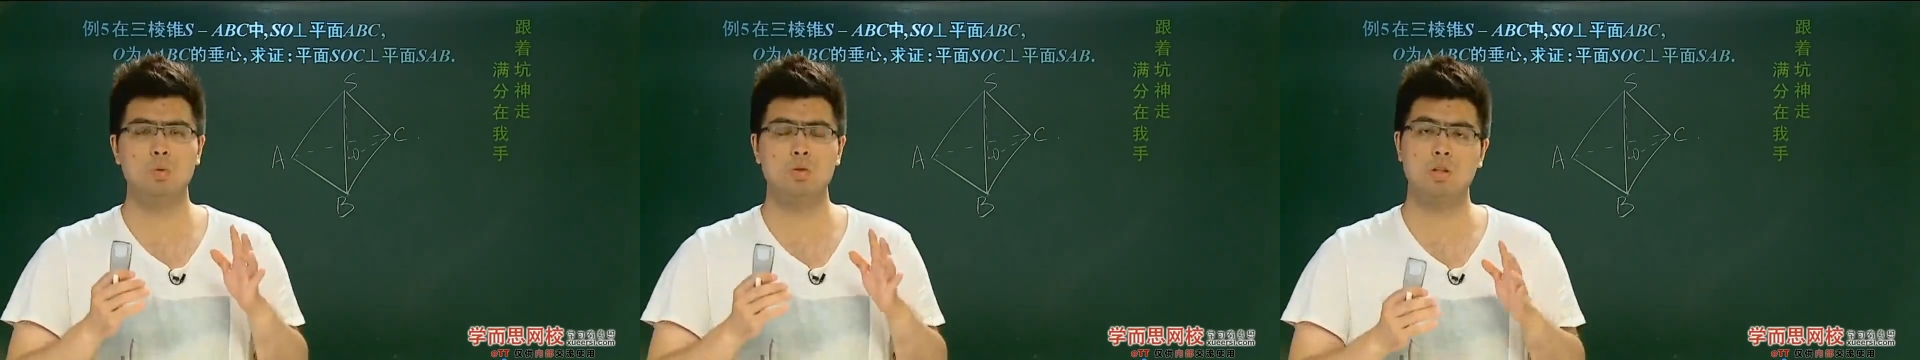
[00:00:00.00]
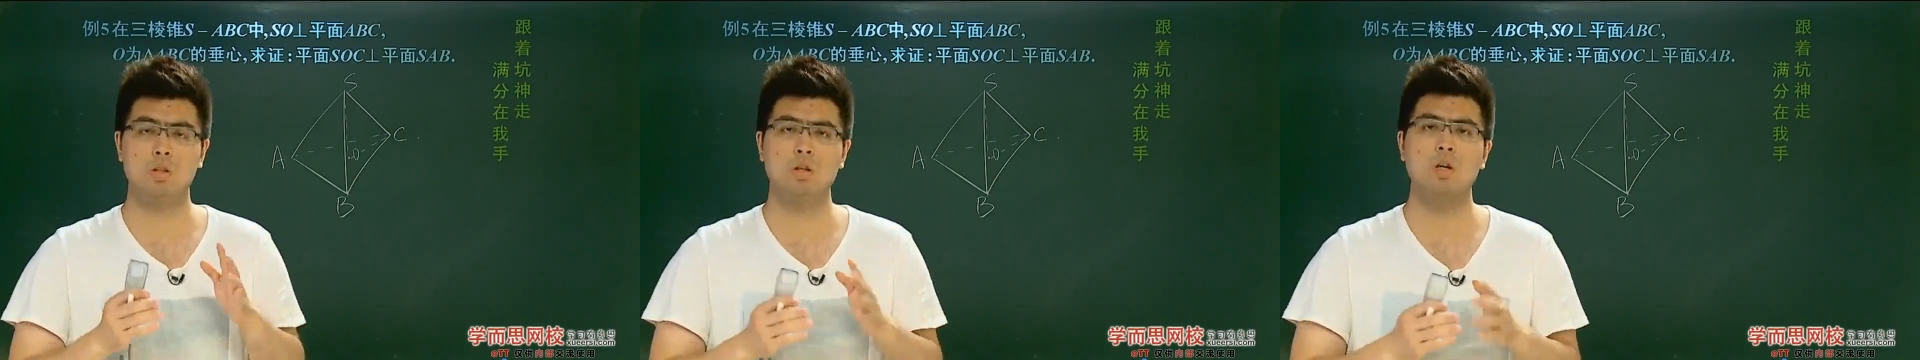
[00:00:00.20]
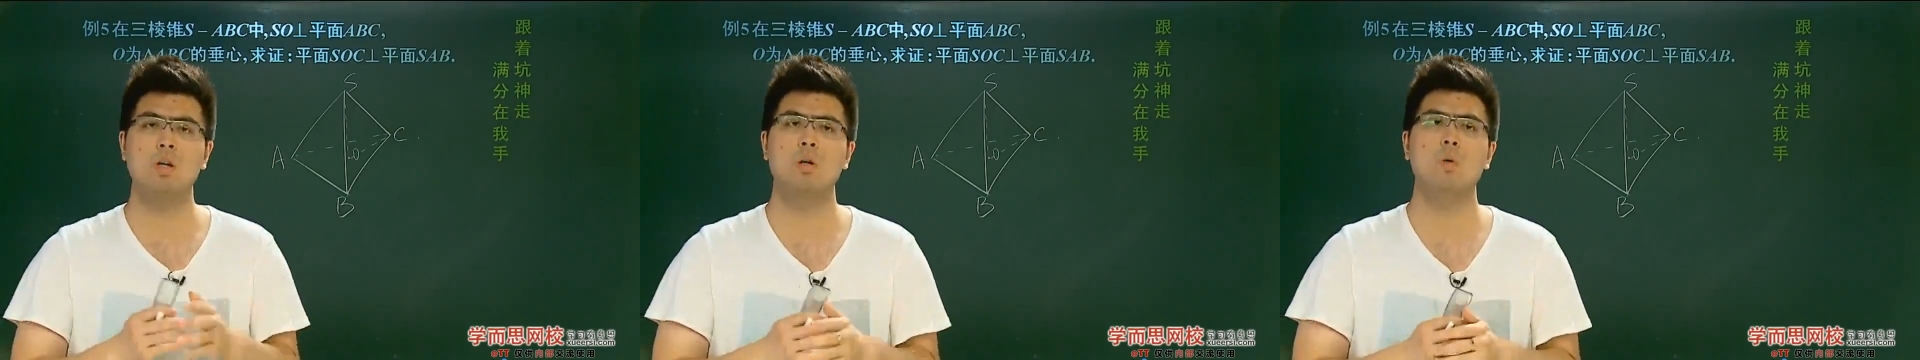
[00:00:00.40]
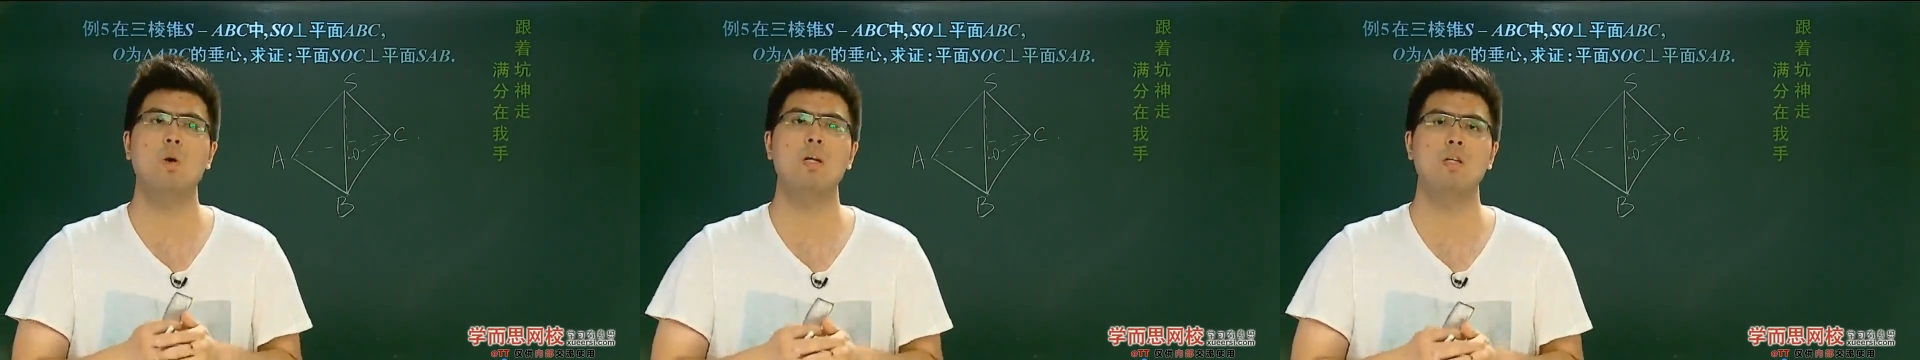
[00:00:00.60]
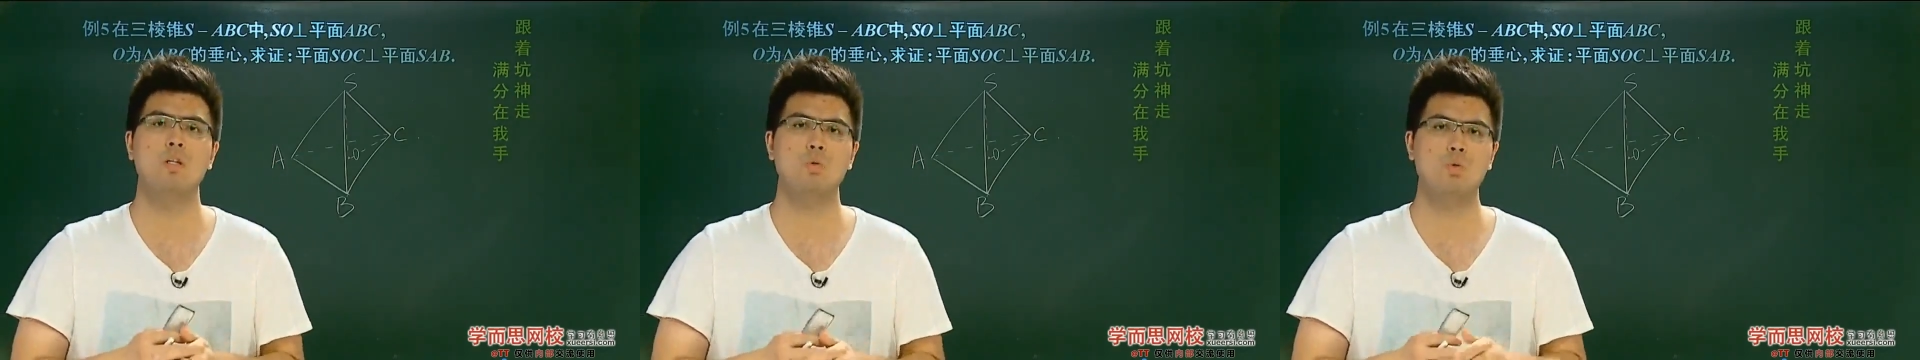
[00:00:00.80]
你很
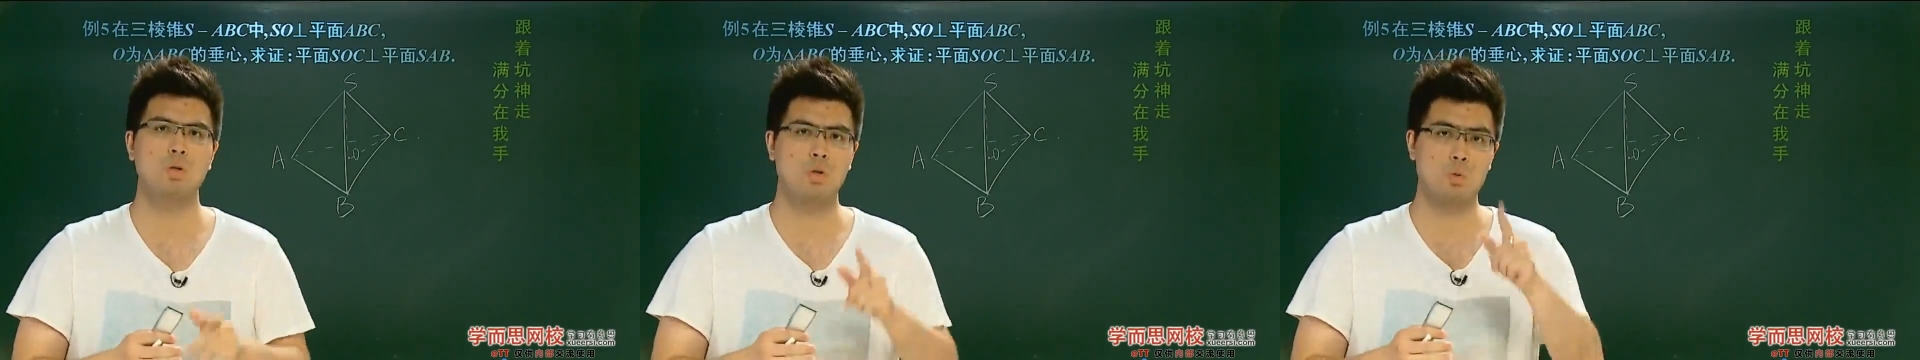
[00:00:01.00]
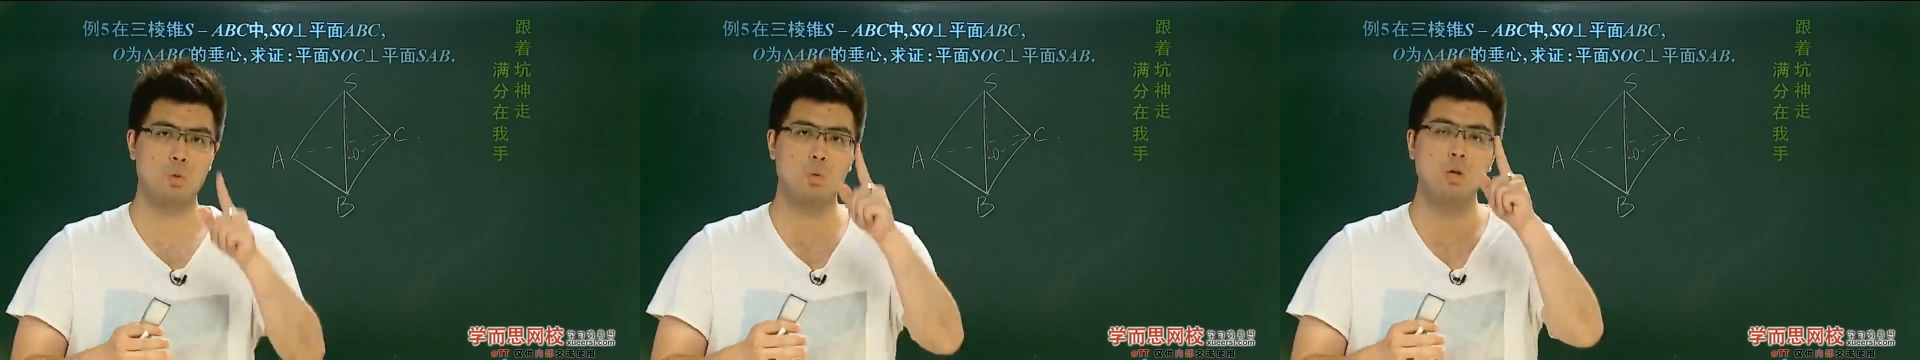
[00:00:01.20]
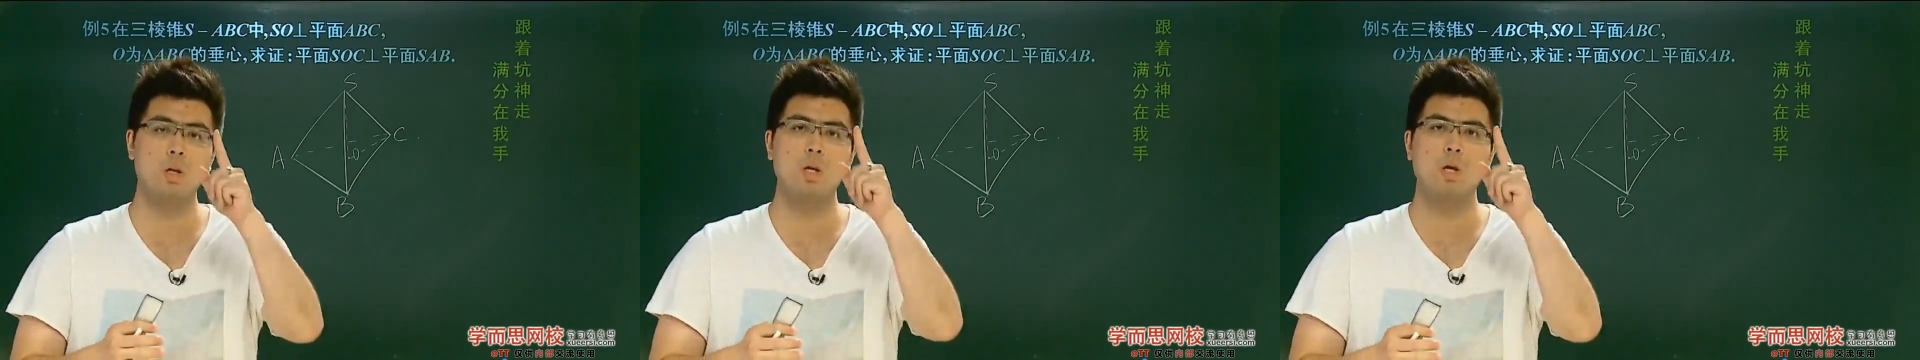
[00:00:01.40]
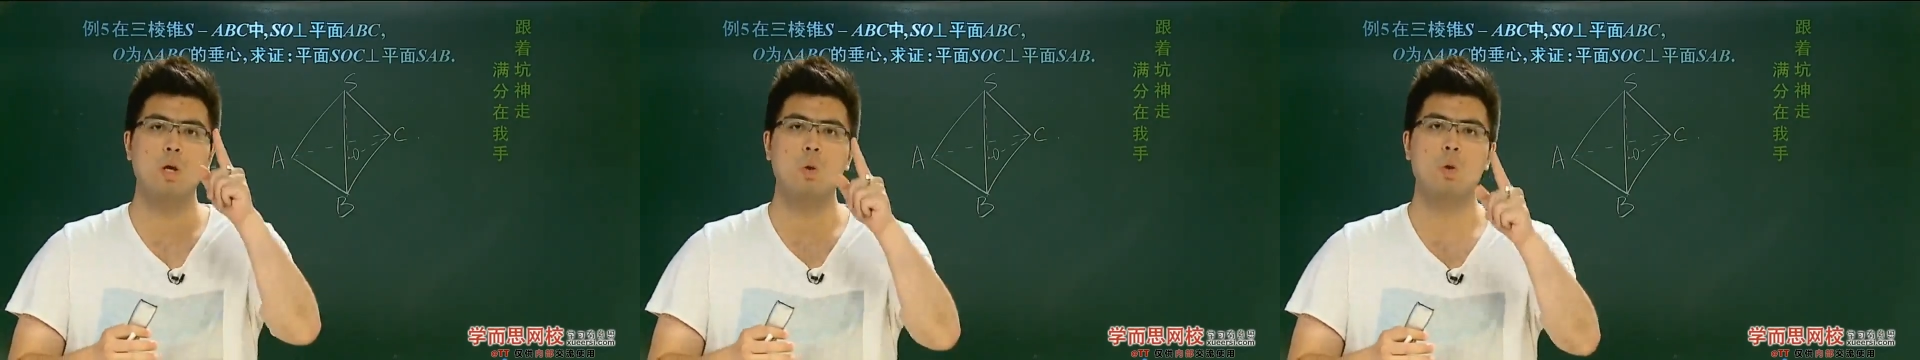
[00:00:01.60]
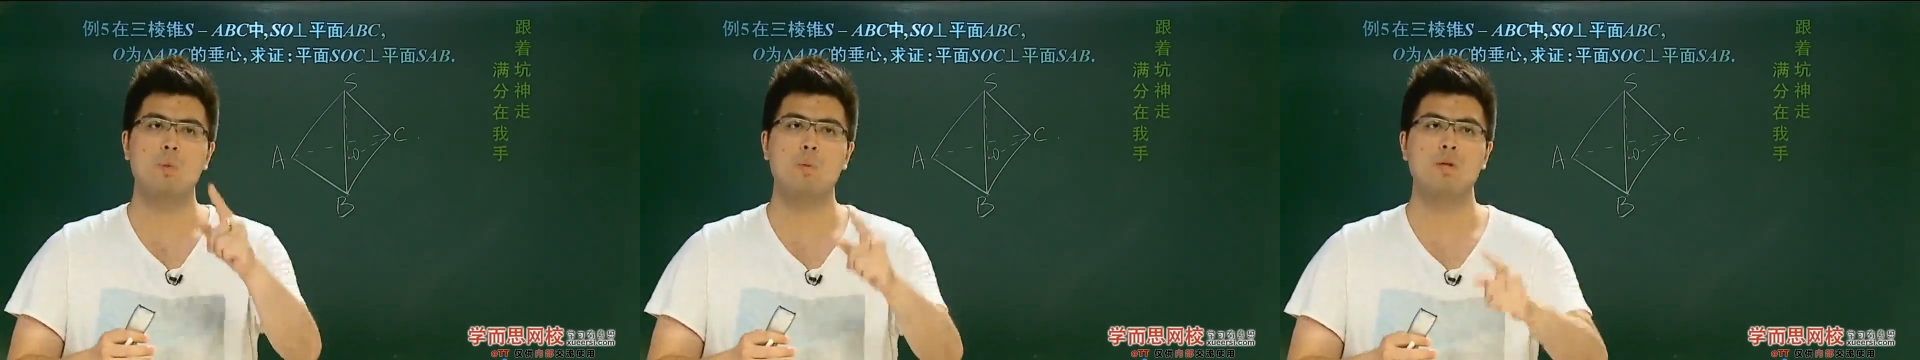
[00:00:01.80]
快能选出
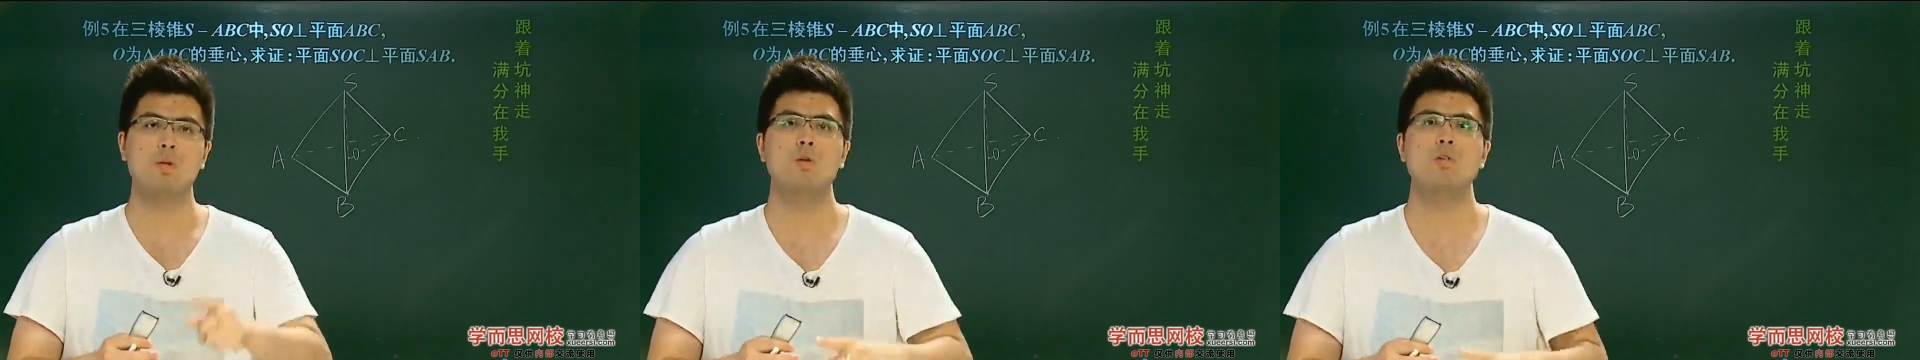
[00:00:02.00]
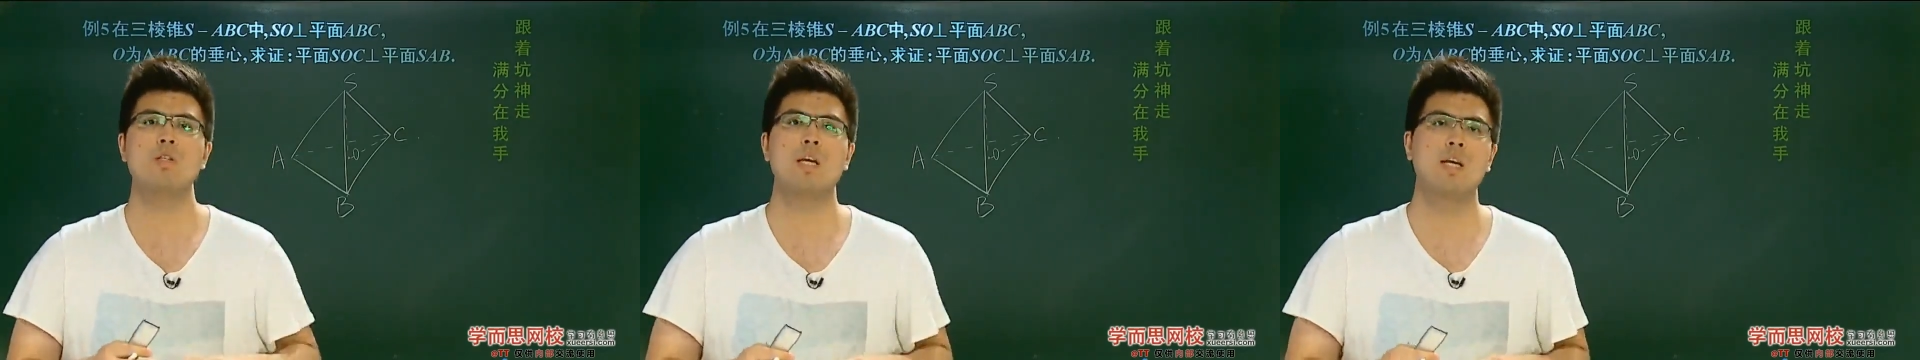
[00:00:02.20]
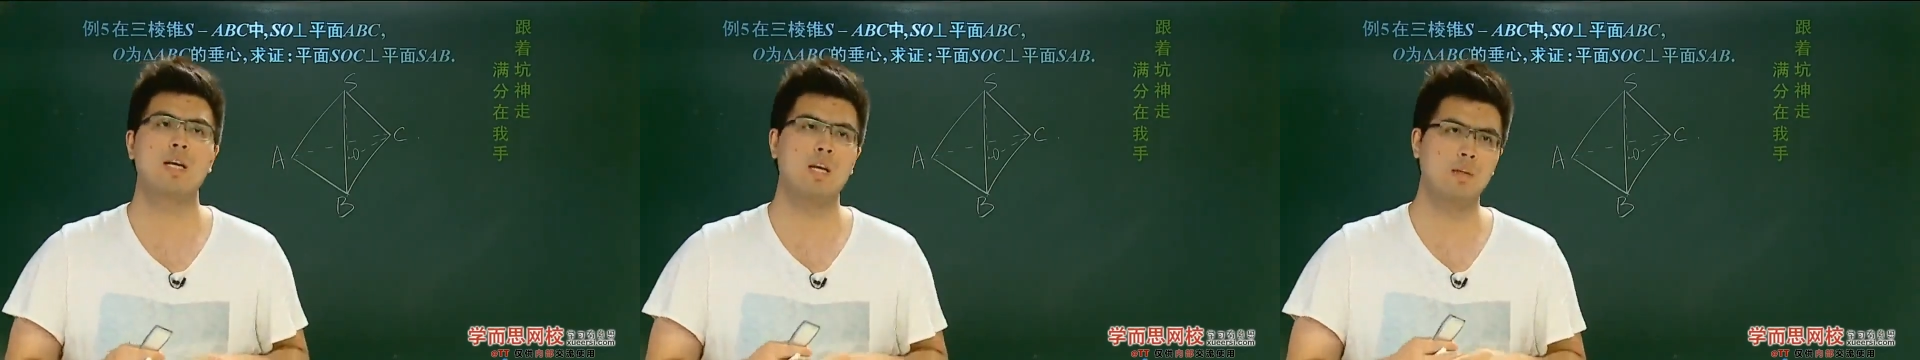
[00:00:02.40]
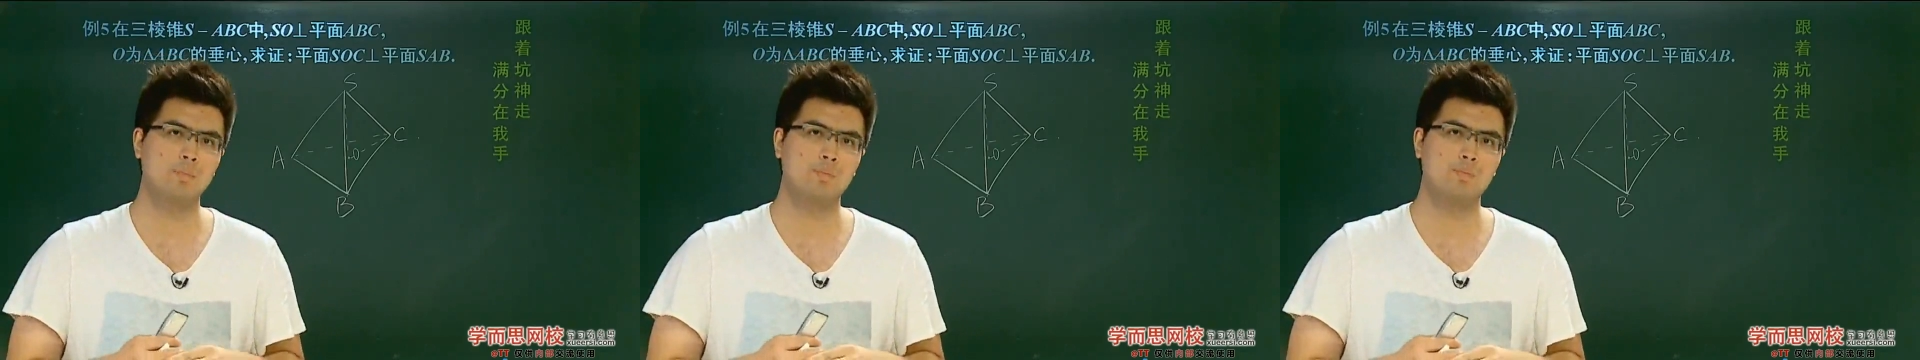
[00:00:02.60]
我们用谁啊？